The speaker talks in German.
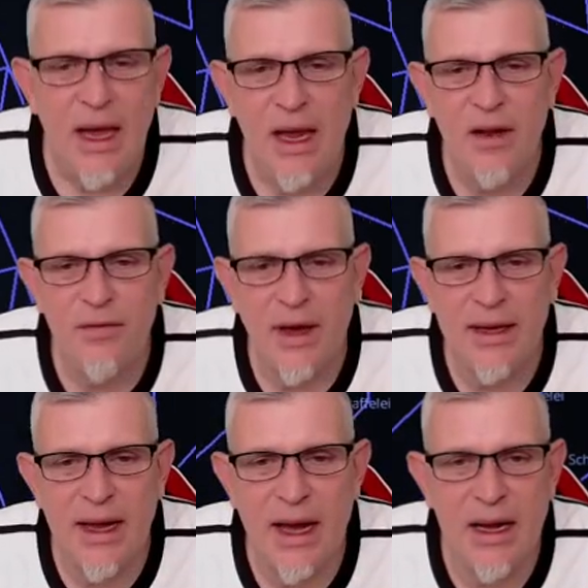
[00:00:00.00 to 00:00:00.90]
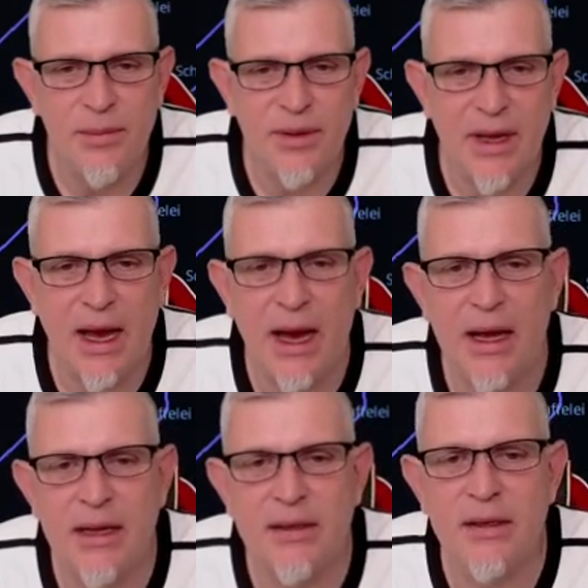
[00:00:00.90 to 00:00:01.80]
11,5
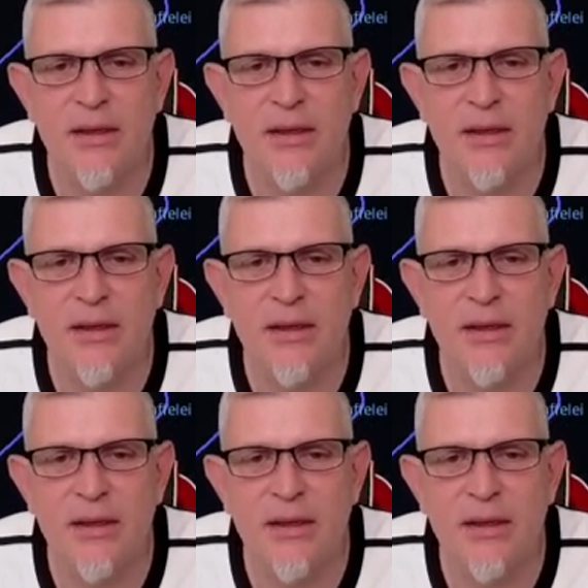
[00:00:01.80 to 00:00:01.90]
Grad.